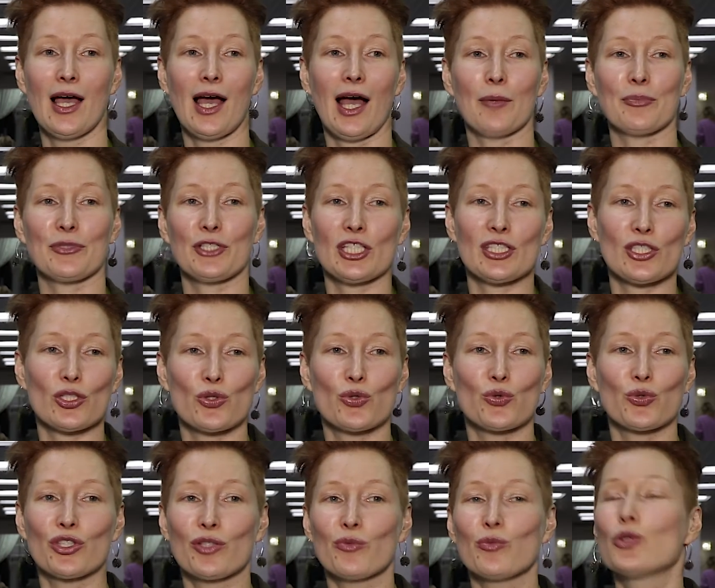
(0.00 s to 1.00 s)
общаться с
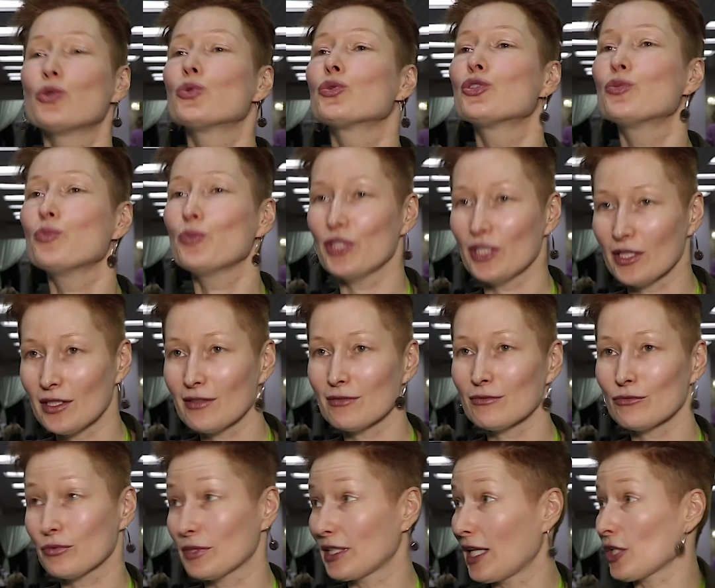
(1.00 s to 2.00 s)
другими людьми,
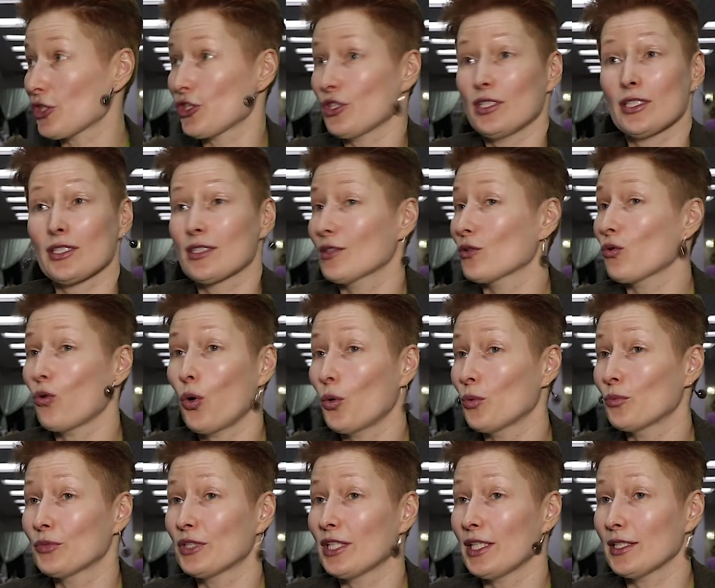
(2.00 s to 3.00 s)
даже
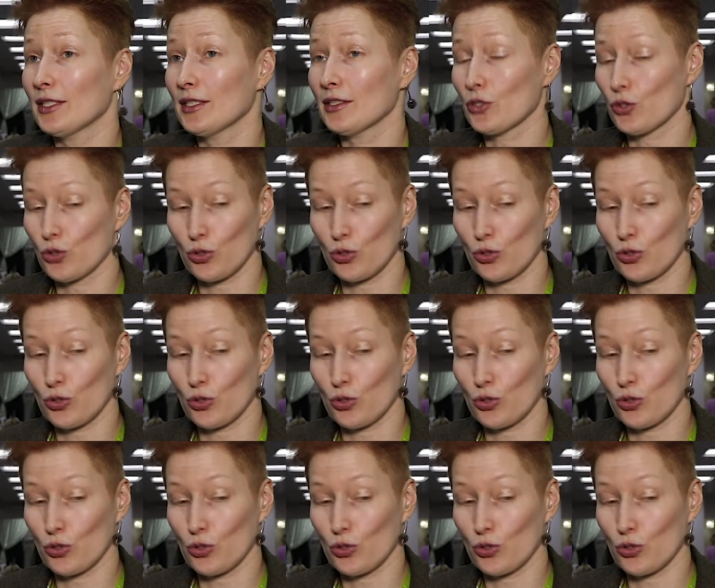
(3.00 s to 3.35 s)
незнакомыми для них,